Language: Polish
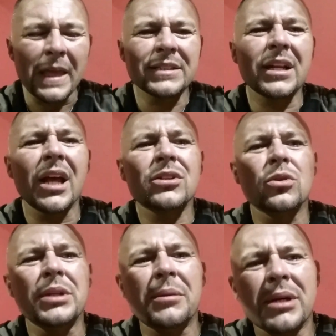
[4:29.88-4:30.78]
Z klatką
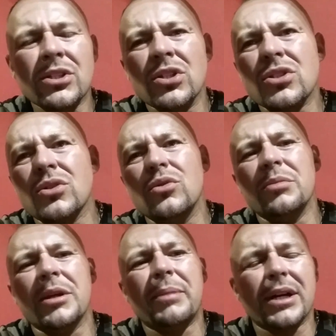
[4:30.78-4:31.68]
nie ma ciężko, u
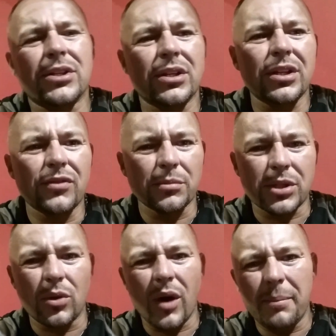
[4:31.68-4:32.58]
mnie bardziej kiwią
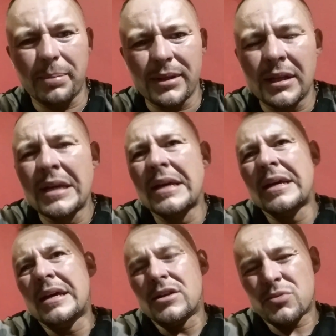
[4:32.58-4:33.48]
się łapy.
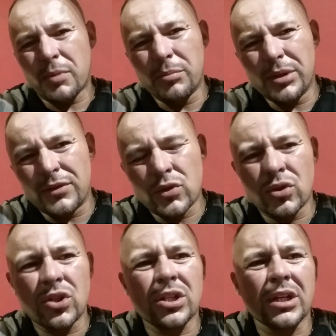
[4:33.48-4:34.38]
Spróbuję
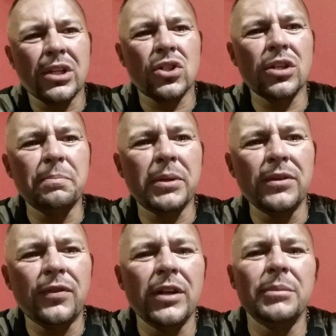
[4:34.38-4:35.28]
wrzucić taki szybki
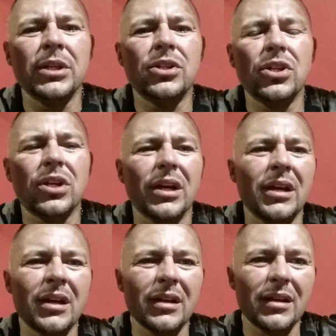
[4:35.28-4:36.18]
filmik dzisiaj
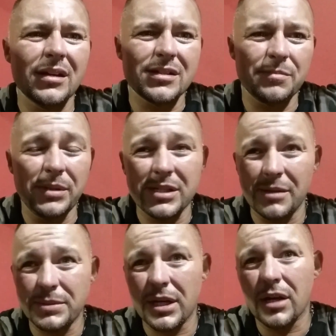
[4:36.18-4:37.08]
e, z
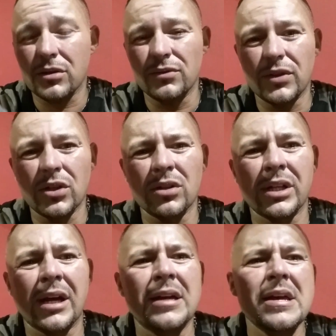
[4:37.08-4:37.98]
bicepsa, jak on
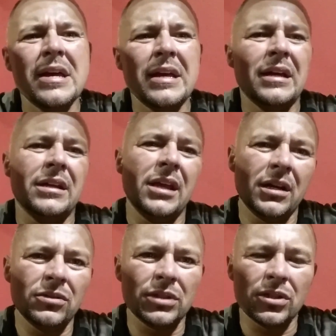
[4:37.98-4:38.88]
wygląda, jak
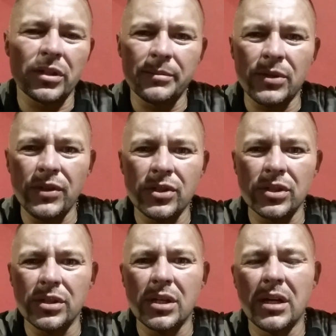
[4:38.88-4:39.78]
go zacząłem
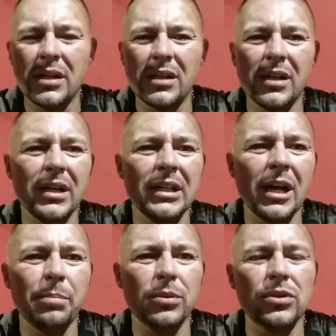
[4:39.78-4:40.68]
ćwiczyć. E,
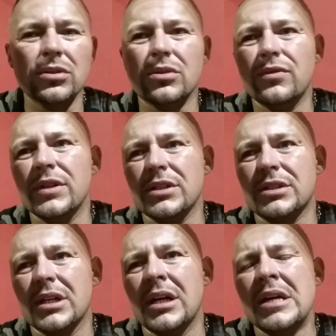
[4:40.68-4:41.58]
na początku
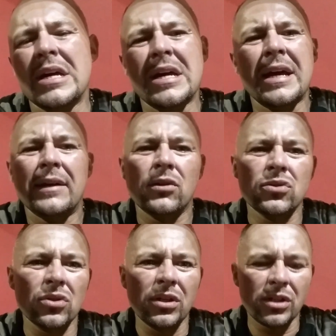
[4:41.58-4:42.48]
wjeżdża to,
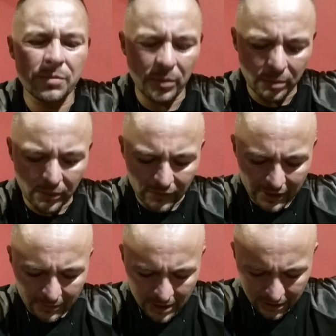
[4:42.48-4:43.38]
co kiedyś
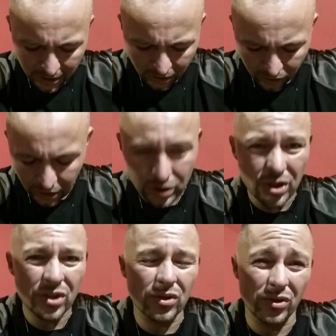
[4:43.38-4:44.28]
próbowałem, tylko nie
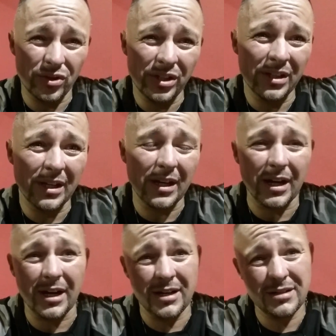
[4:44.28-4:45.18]
6-godzinne,
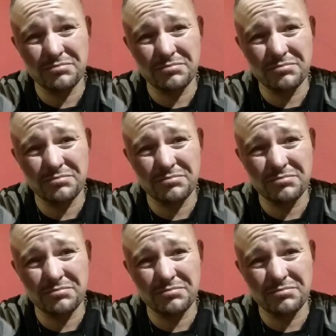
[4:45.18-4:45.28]
a